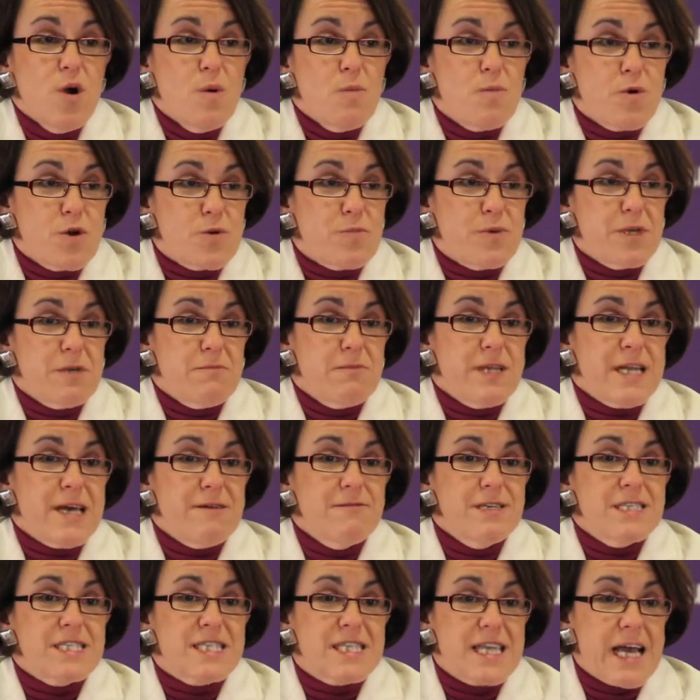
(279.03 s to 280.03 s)
por primera
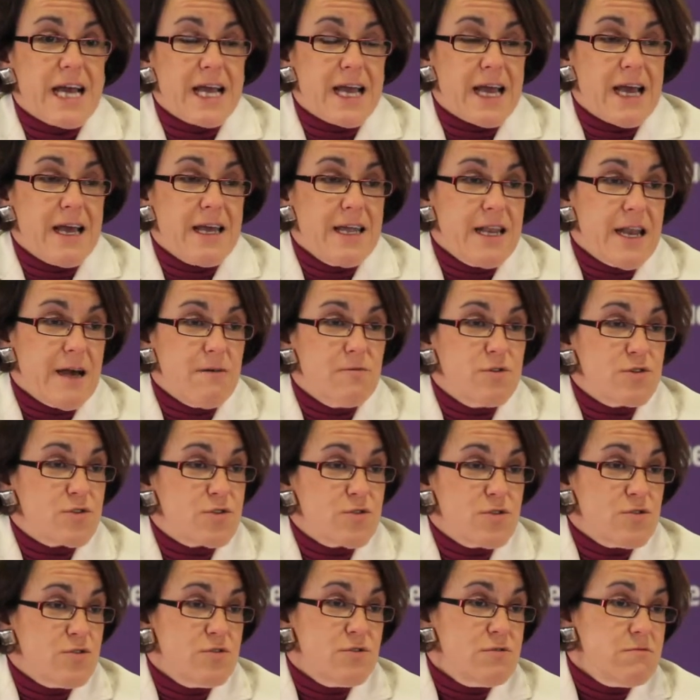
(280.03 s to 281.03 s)
vez saca el
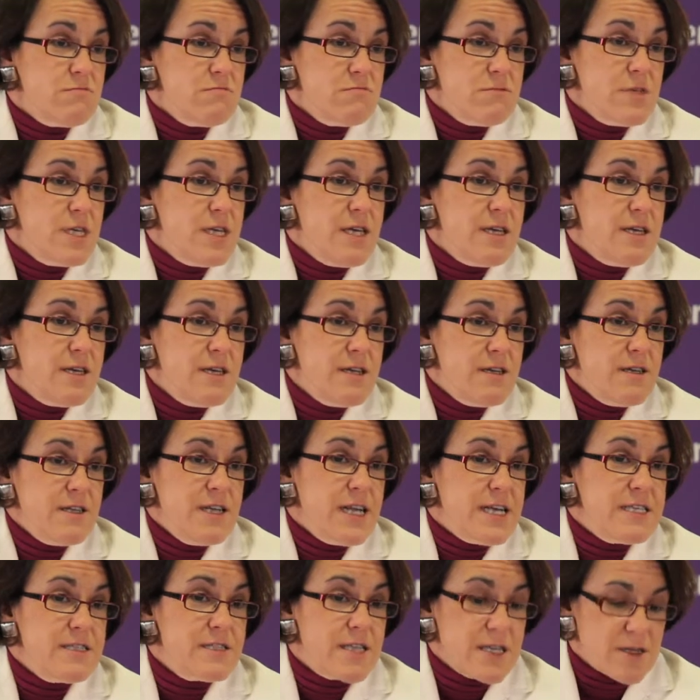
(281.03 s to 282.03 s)
aborto eh, y
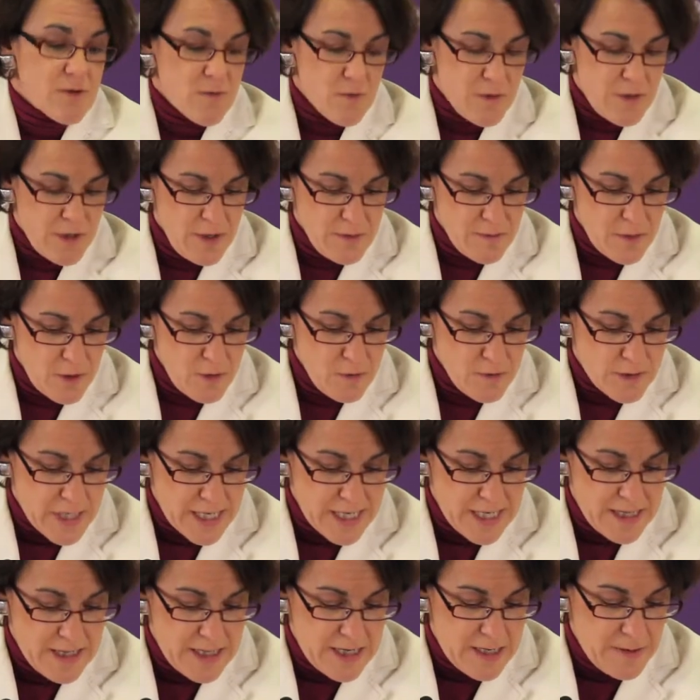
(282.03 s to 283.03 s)
la interrupción
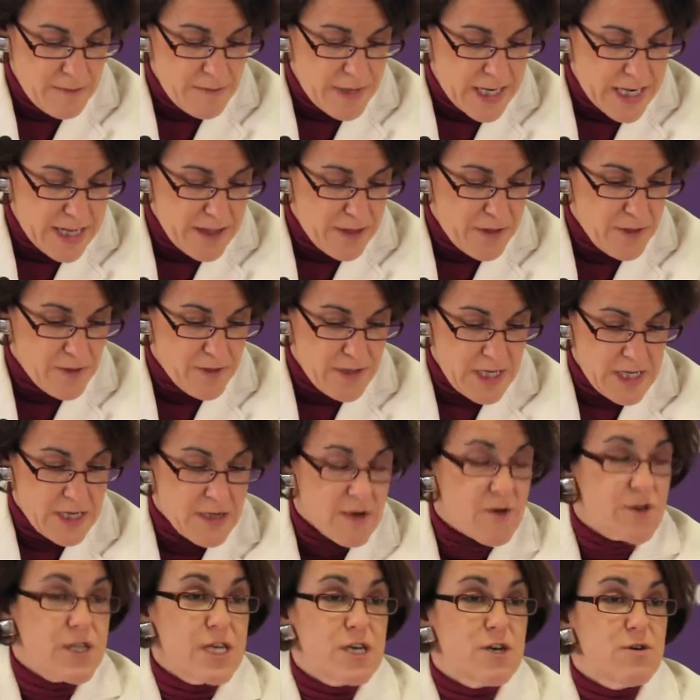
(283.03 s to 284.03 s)
voluntaria del embarazo del
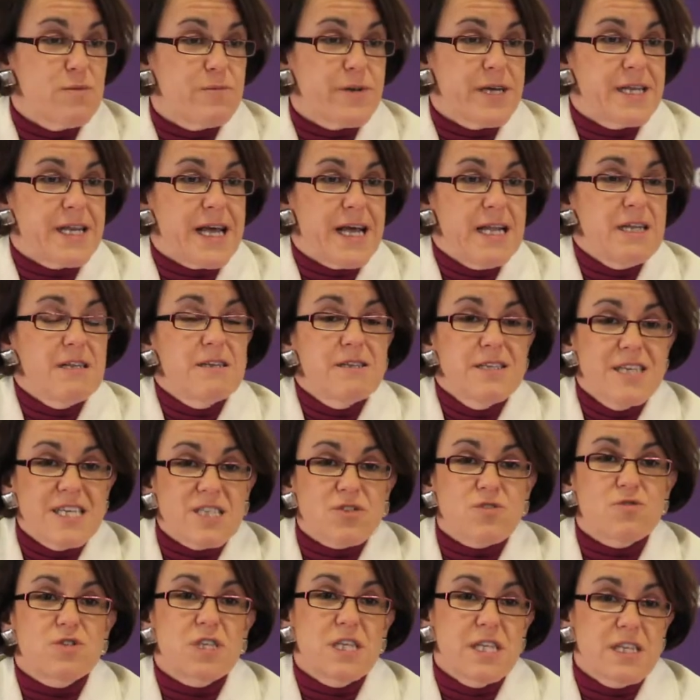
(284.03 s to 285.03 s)
Código Penal, y
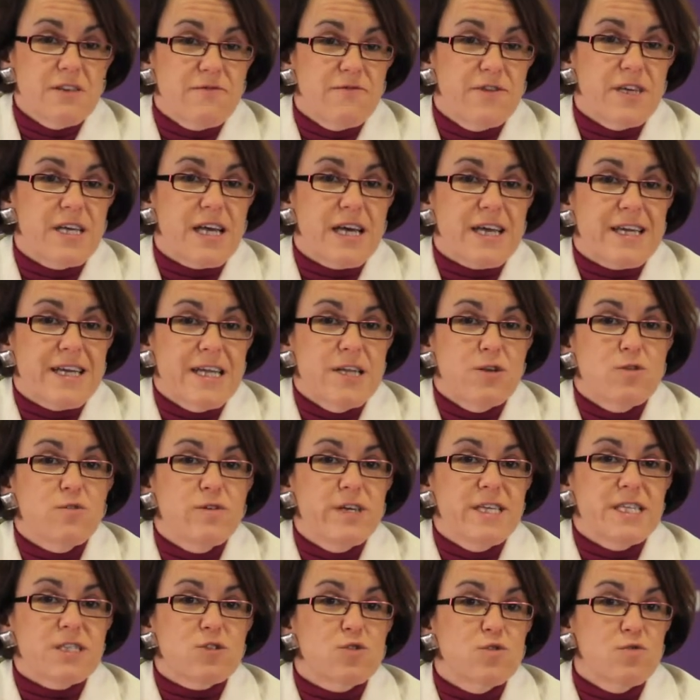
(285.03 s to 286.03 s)
eso significa que no
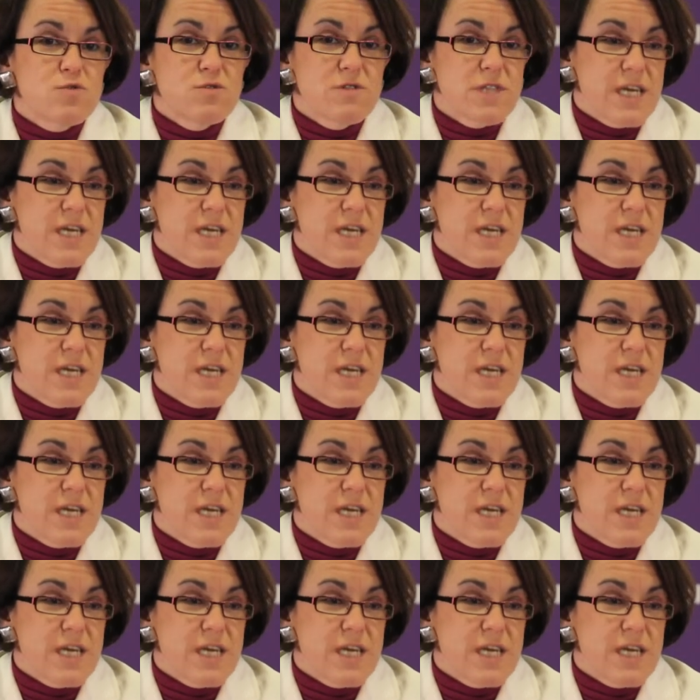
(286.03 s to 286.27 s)
es un